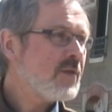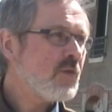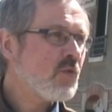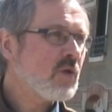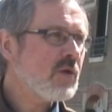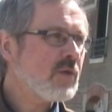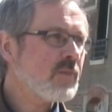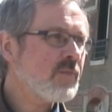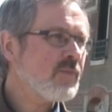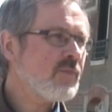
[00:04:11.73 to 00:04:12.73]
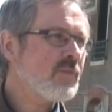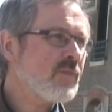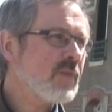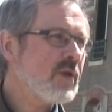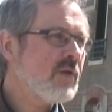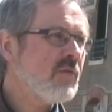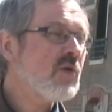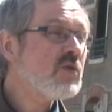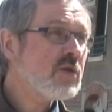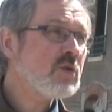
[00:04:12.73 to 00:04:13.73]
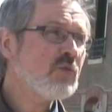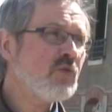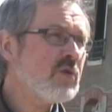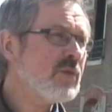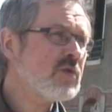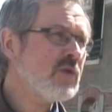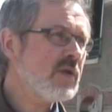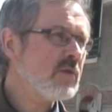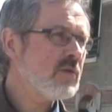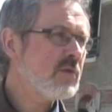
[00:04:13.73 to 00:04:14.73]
C'est Donc, ce qu'on les dommages de guerre. Oui, tous les dommages de guerre.